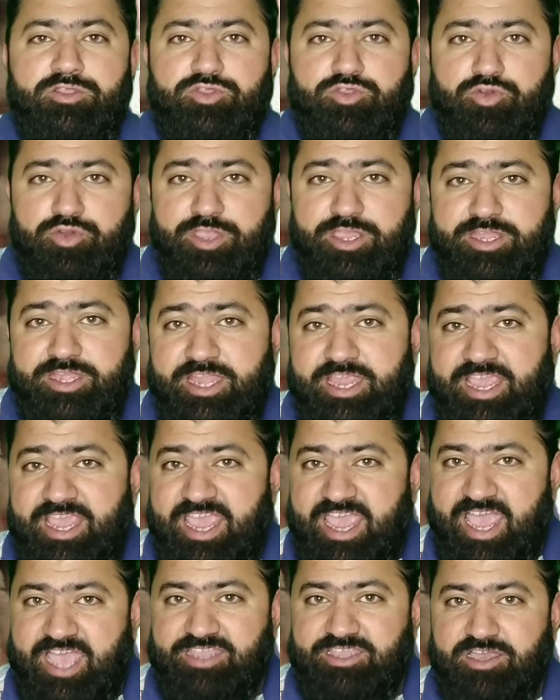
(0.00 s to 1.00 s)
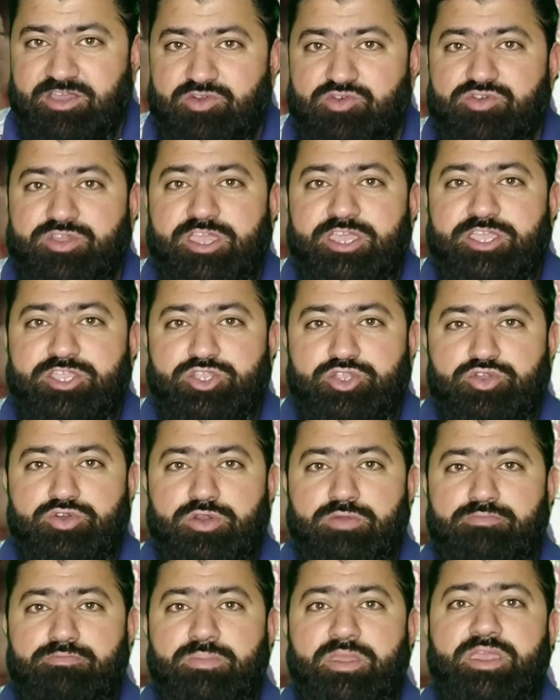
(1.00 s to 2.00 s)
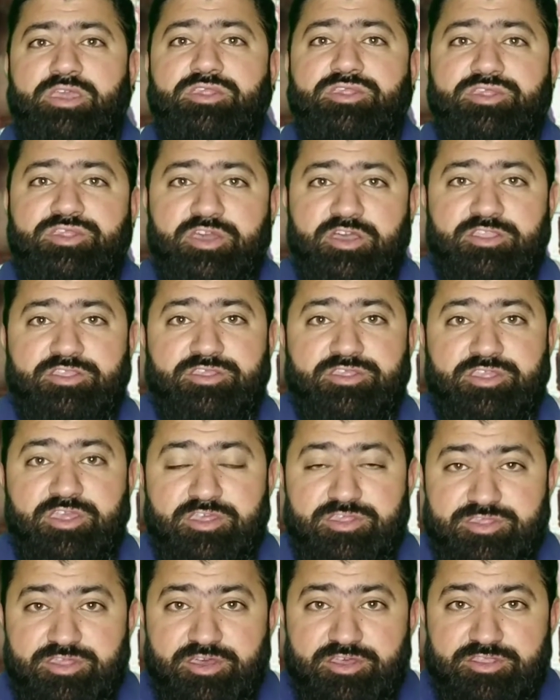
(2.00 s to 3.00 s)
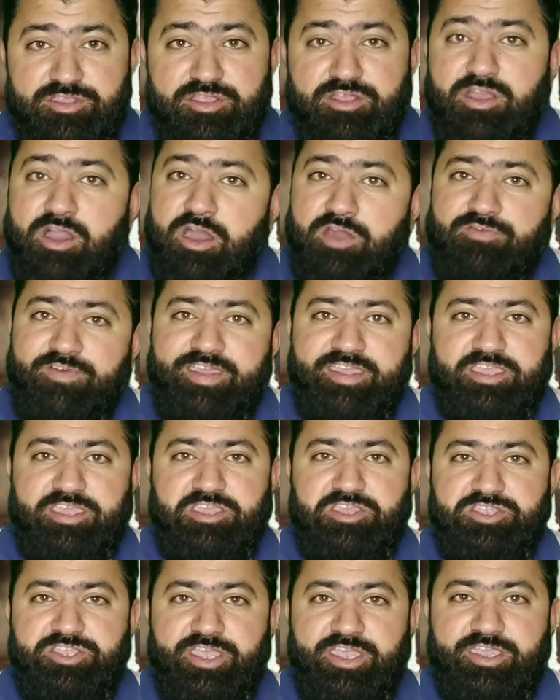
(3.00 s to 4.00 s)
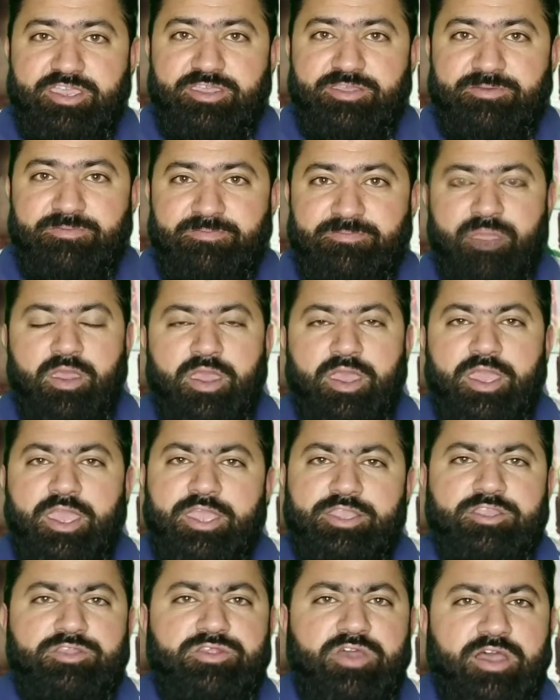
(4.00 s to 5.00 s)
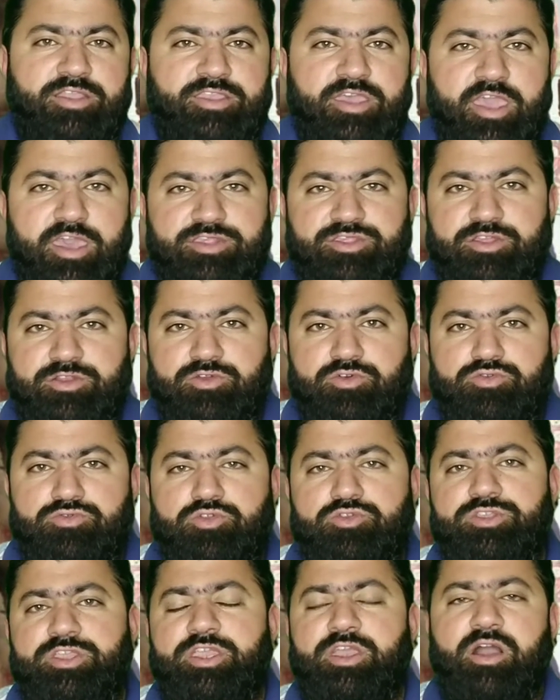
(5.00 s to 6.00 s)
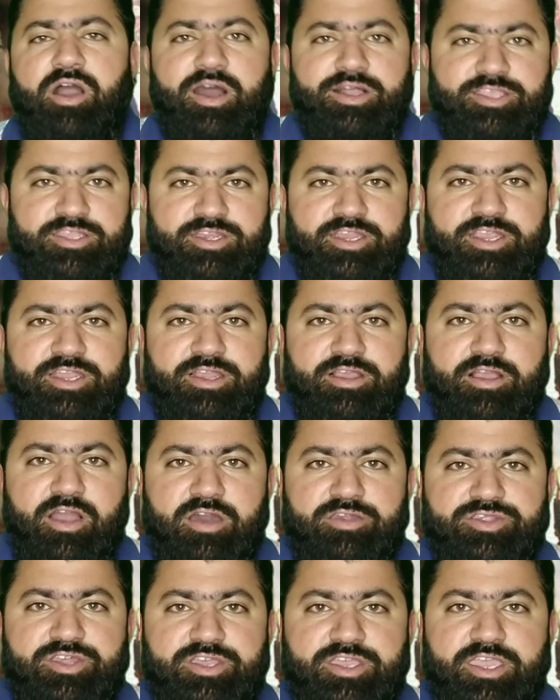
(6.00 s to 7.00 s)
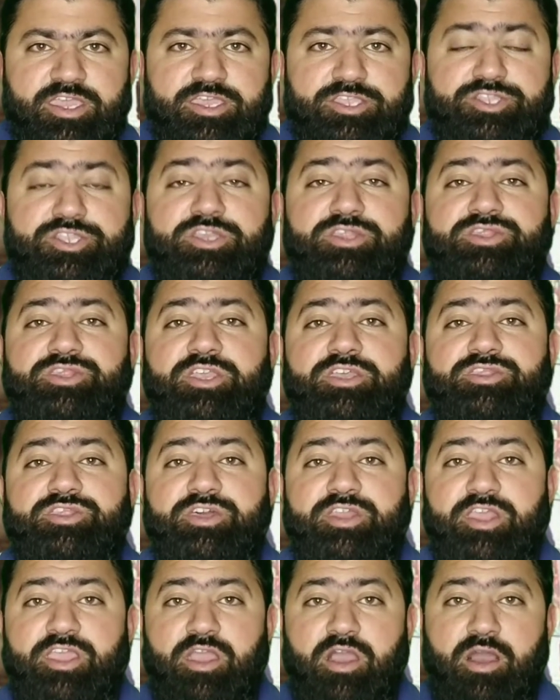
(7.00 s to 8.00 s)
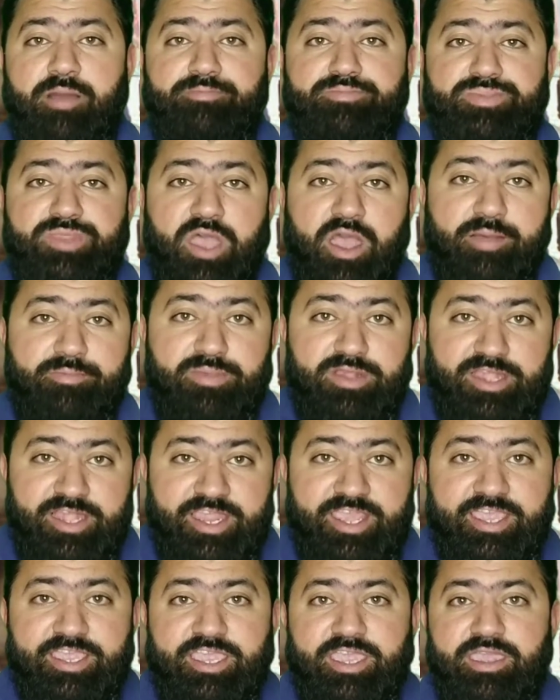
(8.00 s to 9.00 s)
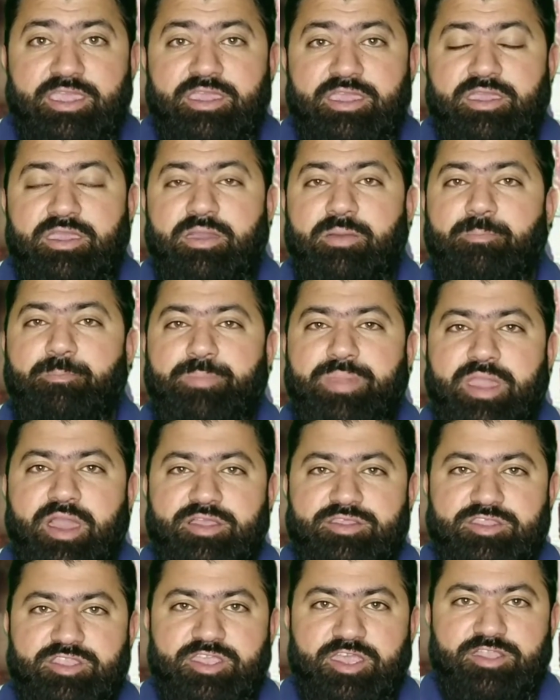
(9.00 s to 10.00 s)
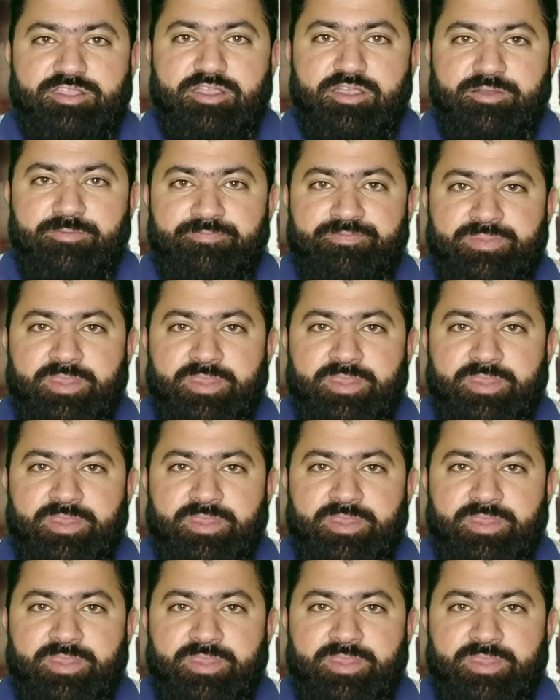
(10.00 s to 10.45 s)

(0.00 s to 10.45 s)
तोहने एन आर ओ के जुर्म में सख्त से सख्त कार्रवाई की जाएगी एतजाद एहसन को तो ये हाथ नहीं लगा सके जिसने सरेआम नाम ले के बयान दिया था